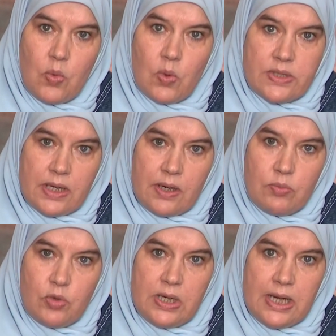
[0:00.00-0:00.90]

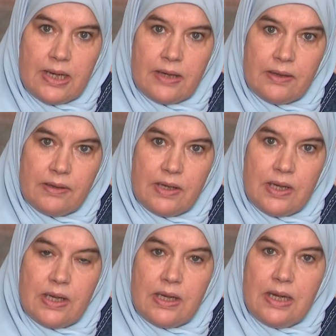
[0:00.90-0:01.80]
وترملها
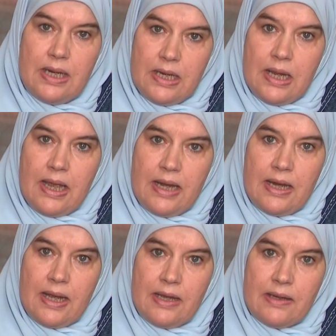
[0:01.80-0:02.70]
الا
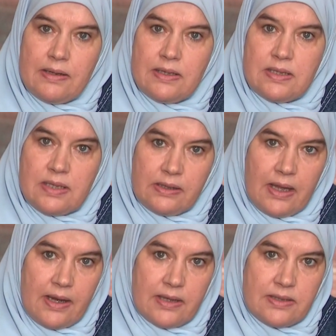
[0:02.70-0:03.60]
انها
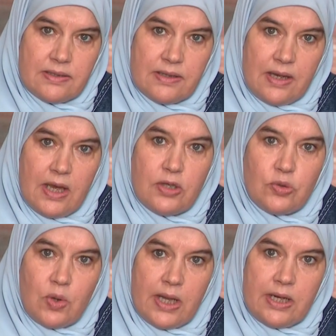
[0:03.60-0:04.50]
استطاعت ان
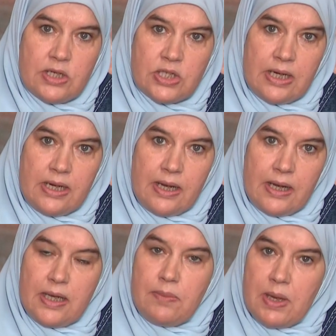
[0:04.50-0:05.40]
تخرج
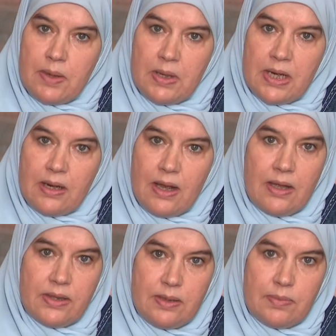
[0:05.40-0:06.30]
لنا اماما
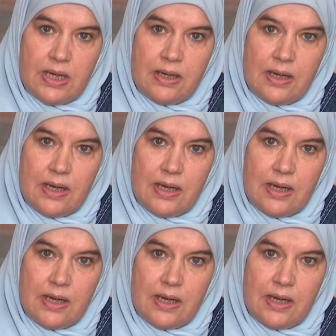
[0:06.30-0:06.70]
عظيما